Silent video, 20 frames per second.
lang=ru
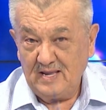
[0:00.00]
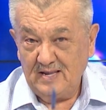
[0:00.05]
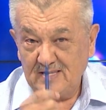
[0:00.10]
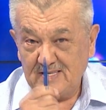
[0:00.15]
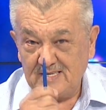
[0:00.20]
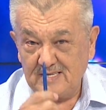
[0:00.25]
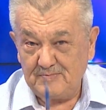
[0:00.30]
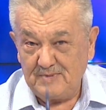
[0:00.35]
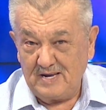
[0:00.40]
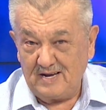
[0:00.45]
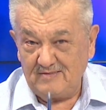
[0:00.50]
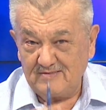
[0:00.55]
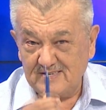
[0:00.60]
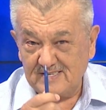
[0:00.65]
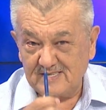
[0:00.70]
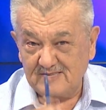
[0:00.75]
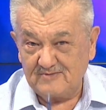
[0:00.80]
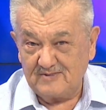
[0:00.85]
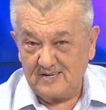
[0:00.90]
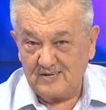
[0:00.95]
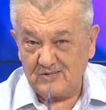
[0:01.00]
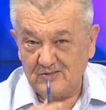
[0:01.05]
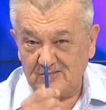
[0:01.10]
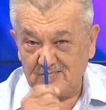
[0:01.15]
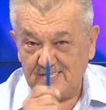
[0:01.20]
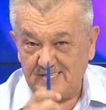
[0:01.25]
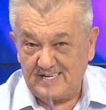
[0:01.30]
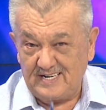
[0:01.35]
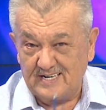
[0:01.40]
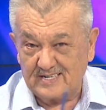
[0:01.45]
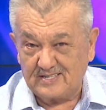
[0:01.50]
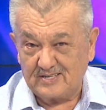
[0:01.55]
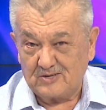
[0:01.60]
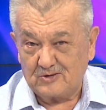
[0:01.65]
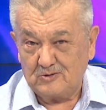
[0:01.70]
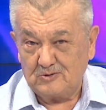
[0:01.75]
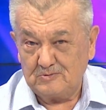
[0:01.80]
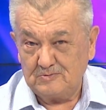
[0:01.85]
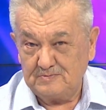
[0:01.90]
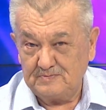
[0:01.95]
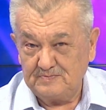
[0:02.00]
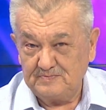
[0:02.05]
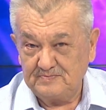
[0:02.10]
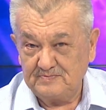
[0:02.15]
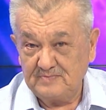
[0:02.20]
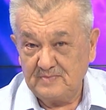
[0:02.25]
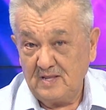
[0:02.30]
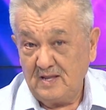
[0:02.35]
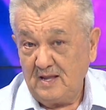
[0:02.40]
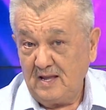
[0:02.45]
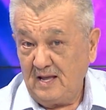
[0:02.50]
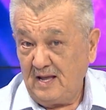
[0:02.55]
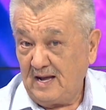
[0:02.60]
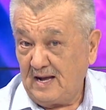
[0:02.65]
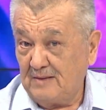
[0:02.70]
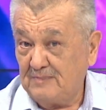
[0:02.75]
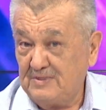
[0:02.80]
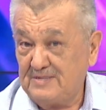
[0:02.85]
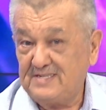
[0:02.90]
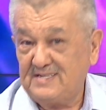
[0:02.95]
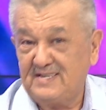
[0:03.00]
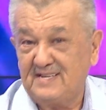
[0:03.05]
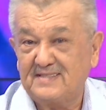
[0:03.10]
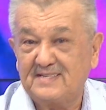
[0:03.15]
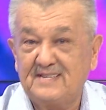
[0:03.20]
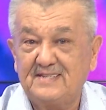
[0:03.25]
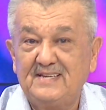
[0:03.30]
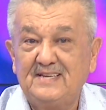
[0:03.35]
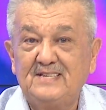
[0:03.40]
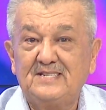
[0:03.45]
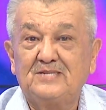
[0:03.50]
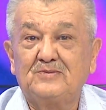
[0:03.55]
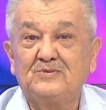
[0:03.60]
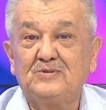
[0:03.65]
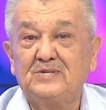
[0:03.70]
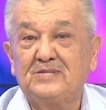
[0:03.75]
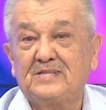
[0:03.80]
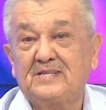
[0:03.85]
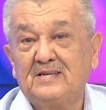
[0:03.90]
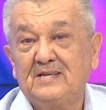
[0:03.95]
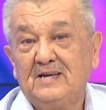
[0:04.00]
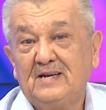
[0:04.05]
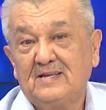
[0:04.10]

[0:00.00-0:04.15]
Тебя вызывают к директору. Обычно это действует